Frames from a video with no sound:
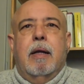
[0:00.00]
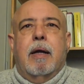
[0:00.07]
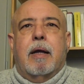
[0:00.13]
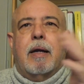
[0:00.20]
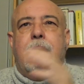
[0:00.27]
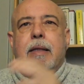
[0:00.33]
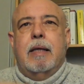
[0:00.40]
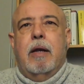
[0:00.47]

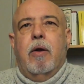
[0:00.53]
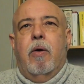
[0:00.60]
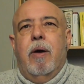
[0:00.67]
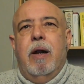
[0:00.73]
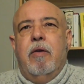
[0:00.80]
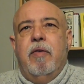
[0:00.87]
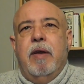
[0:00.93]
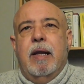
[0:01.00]

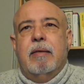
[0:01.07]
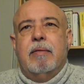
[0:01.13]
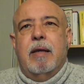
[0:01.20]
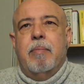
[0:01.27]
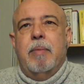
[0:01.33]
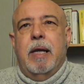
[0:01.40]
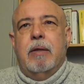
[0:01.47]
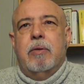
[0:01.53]
retiró el
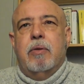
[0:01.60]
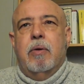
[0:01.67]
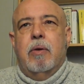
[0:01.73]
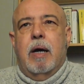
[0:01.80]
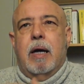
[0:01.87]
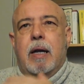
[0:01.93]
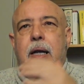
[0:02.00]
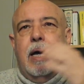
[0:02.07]
financiamiento
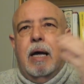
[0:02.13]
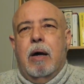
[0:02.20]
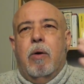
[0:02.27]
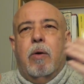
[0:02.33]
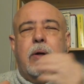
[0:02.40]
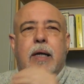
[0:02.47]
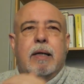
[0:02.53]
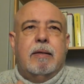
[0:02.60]
a la
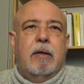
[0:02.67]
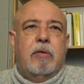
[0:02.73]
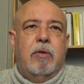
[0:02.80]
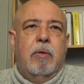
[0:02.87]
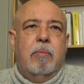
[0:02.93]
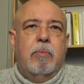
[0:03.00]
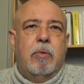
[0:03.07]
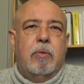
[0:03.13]

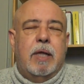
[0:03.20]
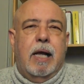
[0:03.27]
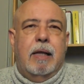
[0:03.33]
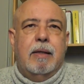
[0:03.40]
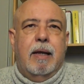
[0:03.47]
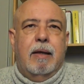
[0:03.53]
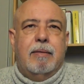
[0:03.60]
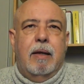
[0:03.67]
Organización
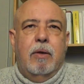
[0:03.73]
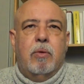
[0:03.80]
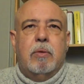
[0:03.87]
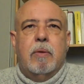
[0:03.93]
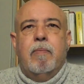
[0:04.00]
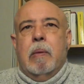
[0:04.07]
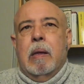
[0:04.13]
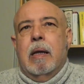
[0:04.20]
Mundial de la Salud,